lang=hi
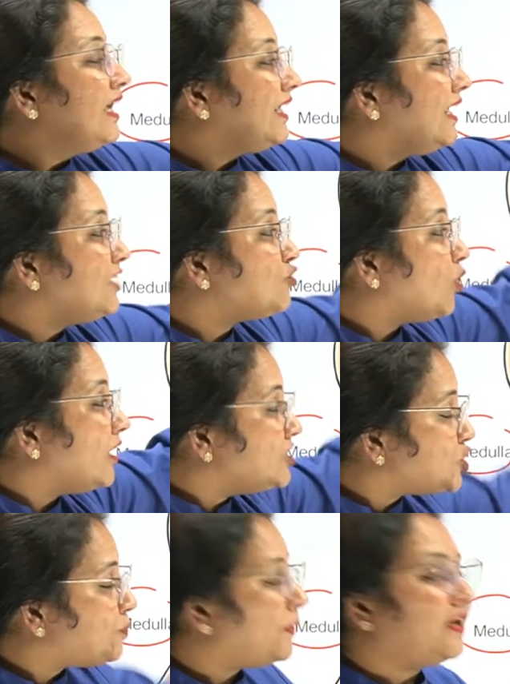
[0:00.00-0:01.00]
कि जो
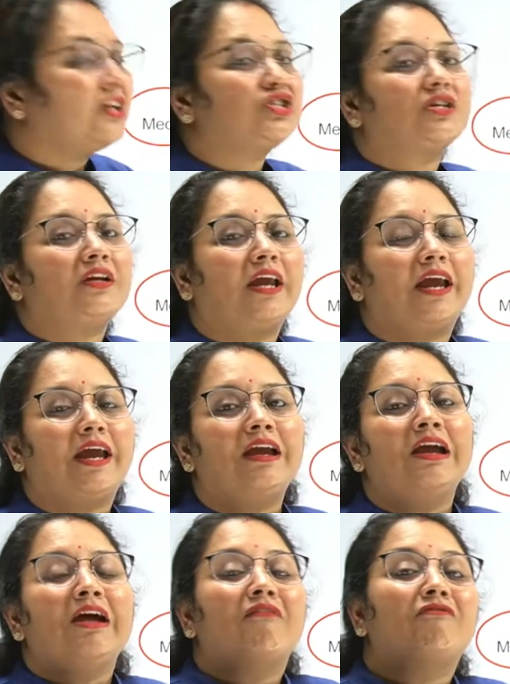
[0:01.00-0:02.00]
इंस्पिरेशन है
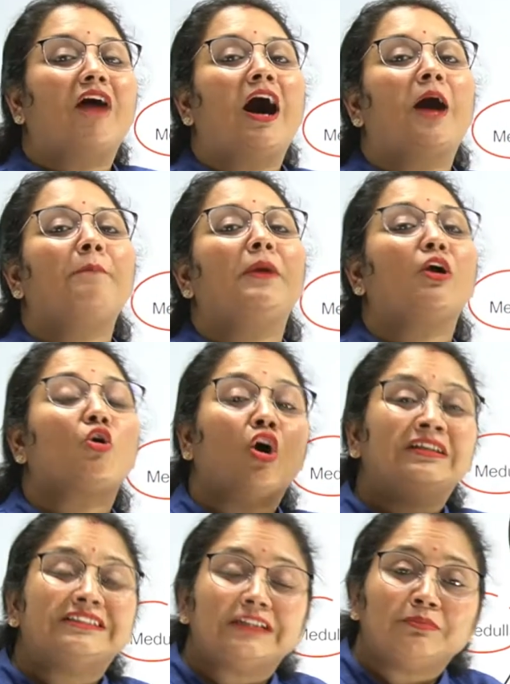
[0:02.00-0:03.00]
वहाँ पे
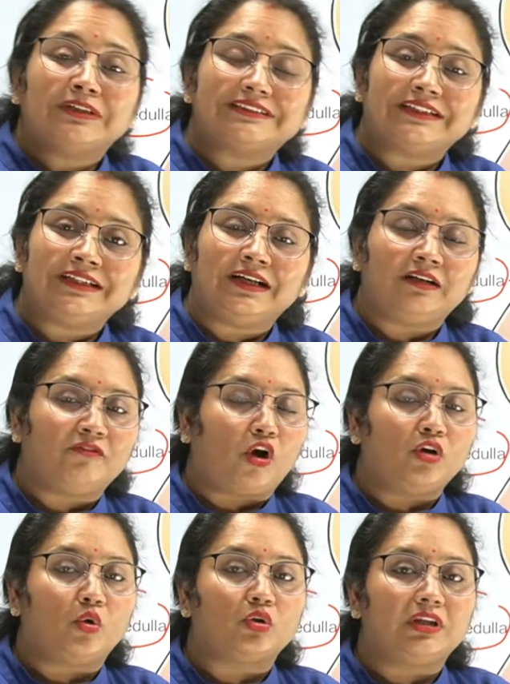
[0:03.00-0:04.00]
कौन सी मसल
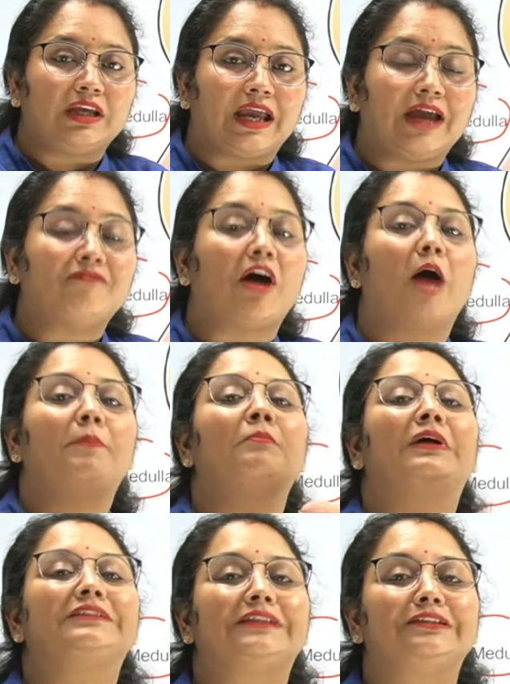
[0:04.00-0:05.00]
इन्वॉल्व होती हैं वहाँ पे
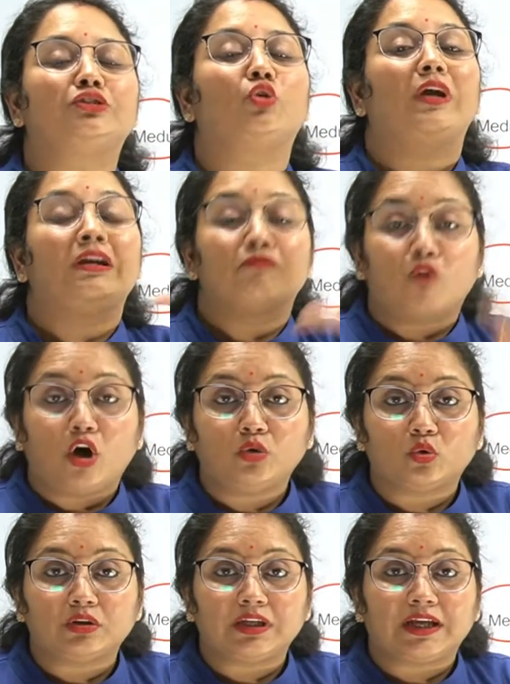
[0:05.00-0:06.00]
मसल्स जो इन्वॉल्व
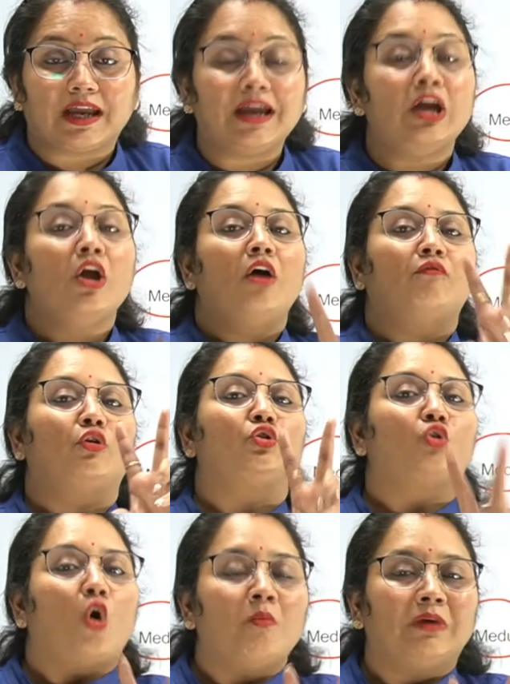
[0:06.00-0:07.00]
होती हैं वो
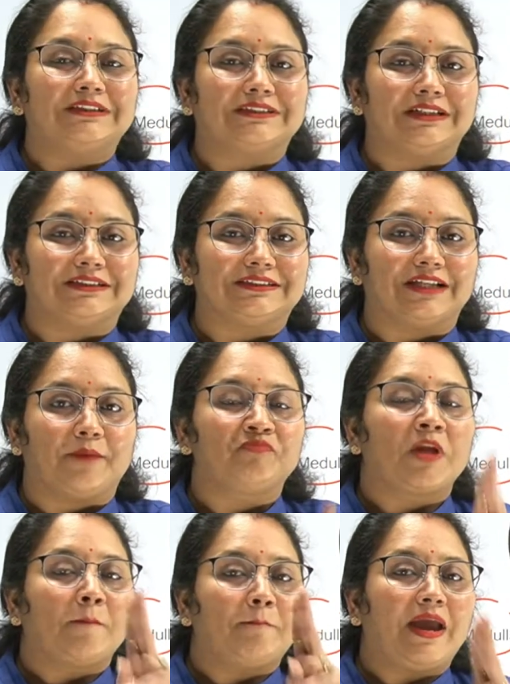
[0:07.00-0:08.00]
दो मसल्स हैं
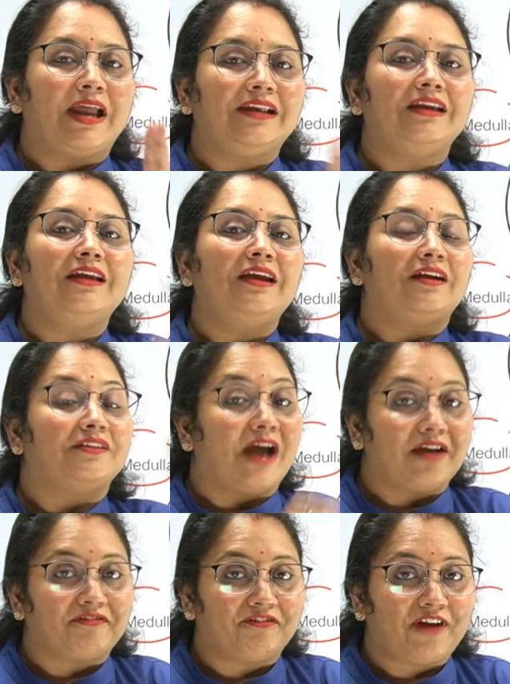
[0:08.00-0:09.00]
पहली
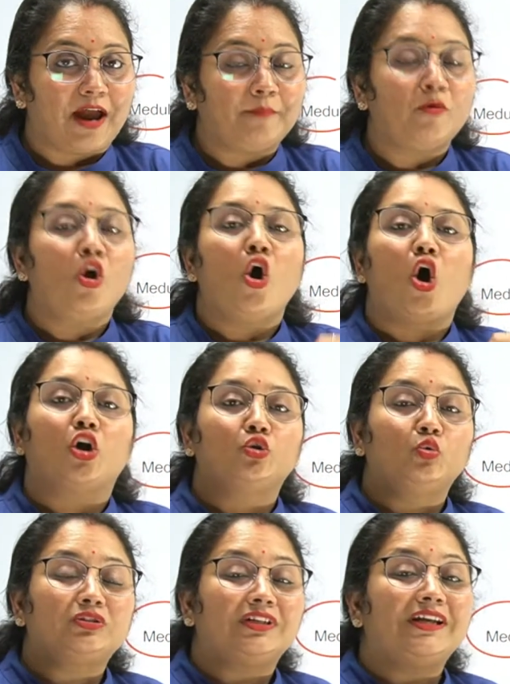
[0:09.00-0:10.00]
डायफ्राम और
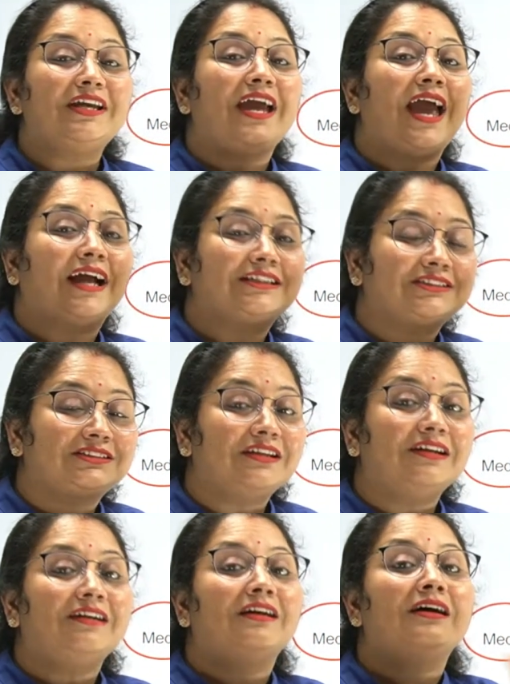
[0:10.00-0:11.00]
दूसरी
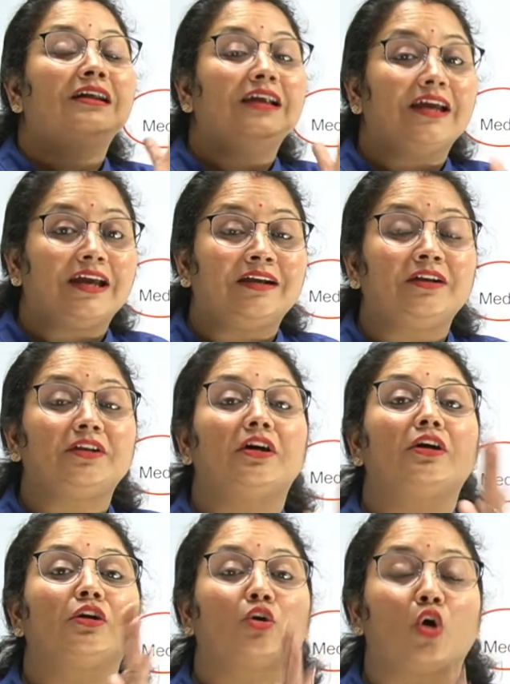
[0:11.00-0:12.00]
एक्सटर्नल
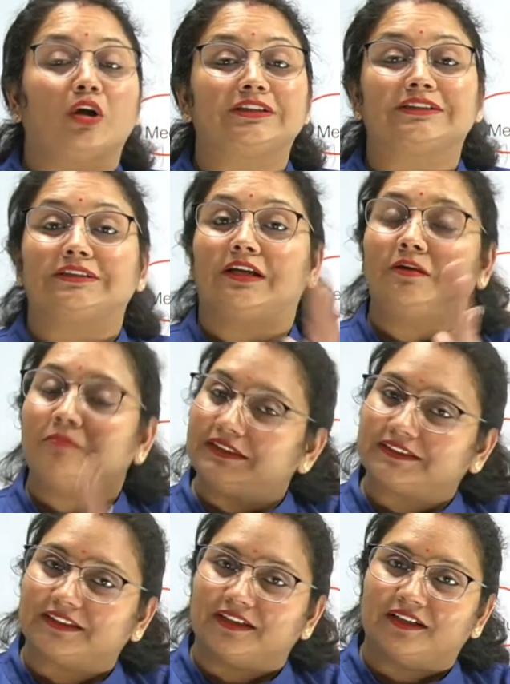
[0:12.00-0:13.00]
इंटरकॉस्टल
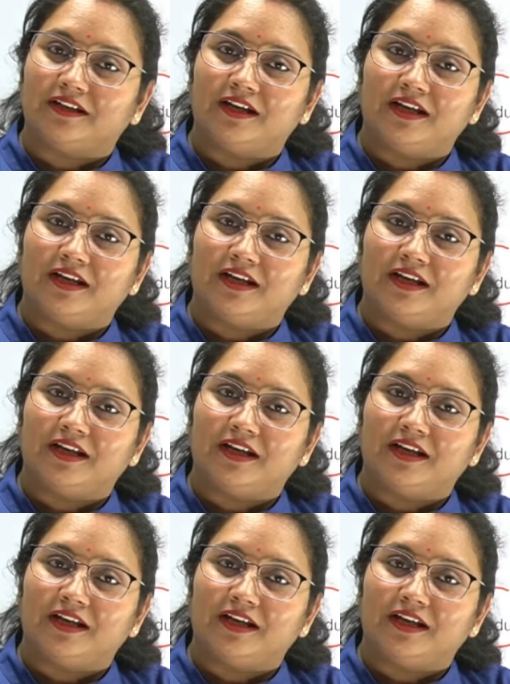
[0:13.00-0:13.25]
मसल